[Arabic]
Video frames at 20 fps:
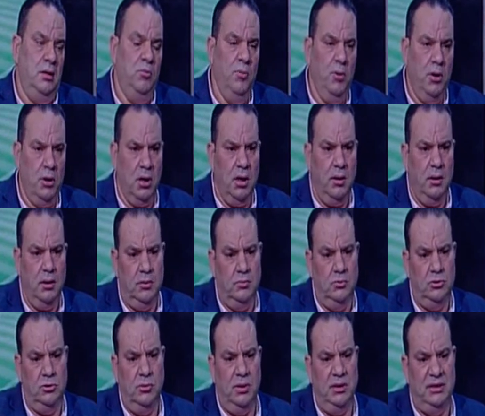المباراه
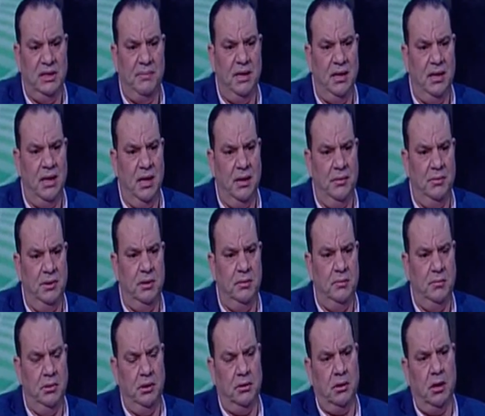بتبقى 8
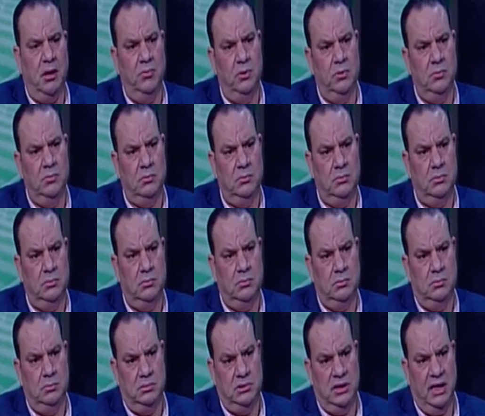لاعبين بيقابلوا
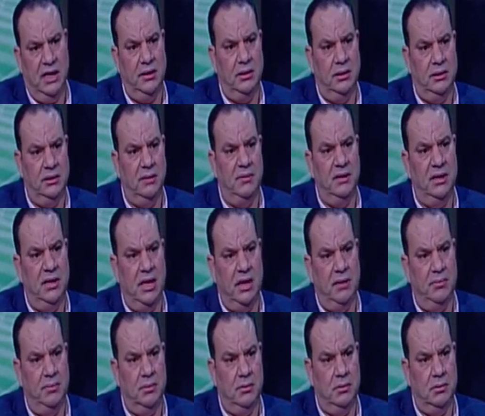ثلاث
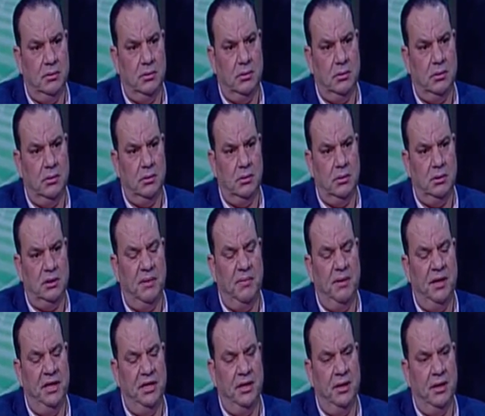أربعة آه، بيقابلوا
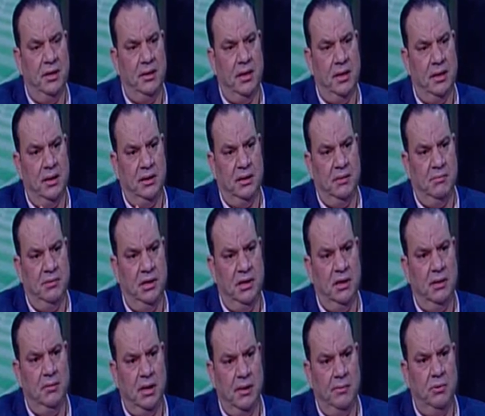ثمانية
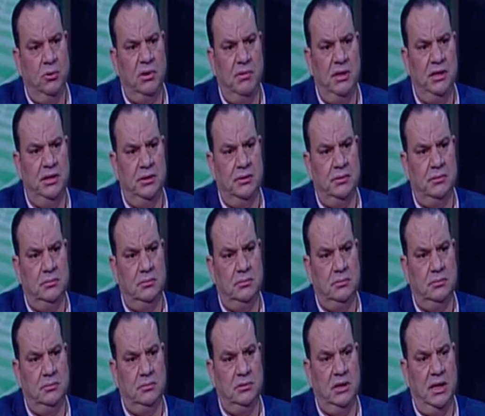ثمانية بيقابلوا ثمانية
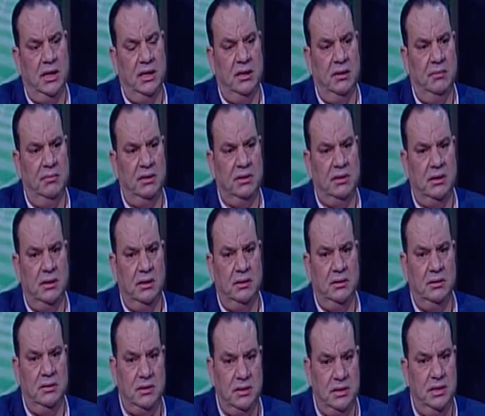يعني أنا
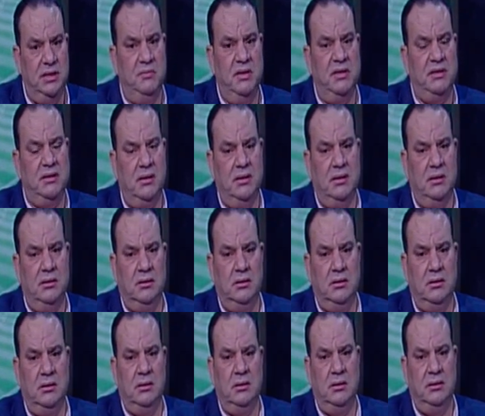مثلا سي
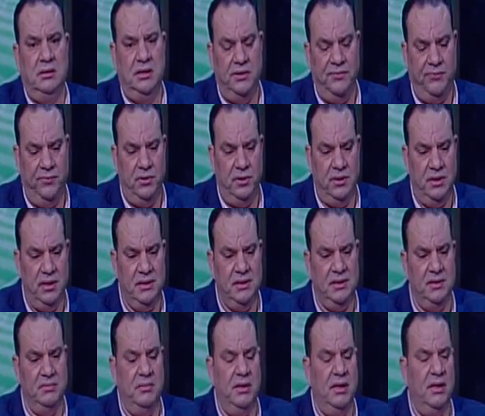مثلا آه، نادي في
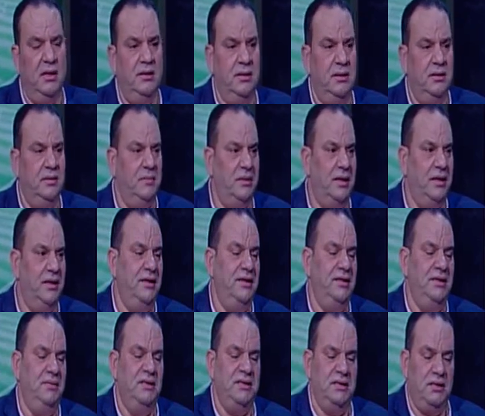إكس مع مع
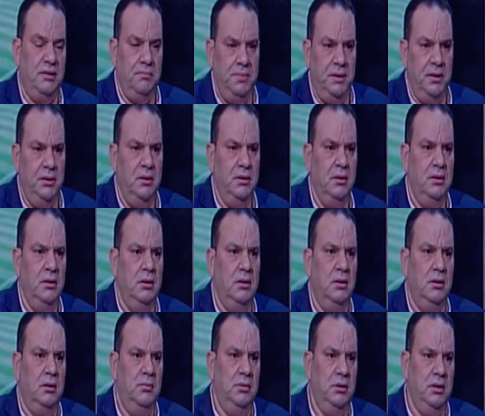نادي مثلا بي
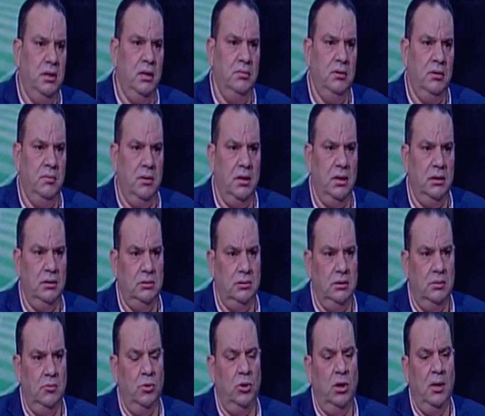بنقابل بعض
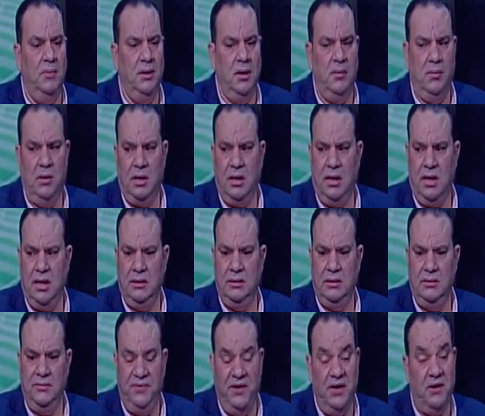المقابلة عبارة
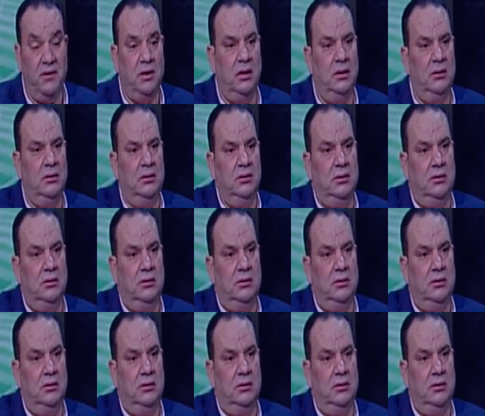عن فرقة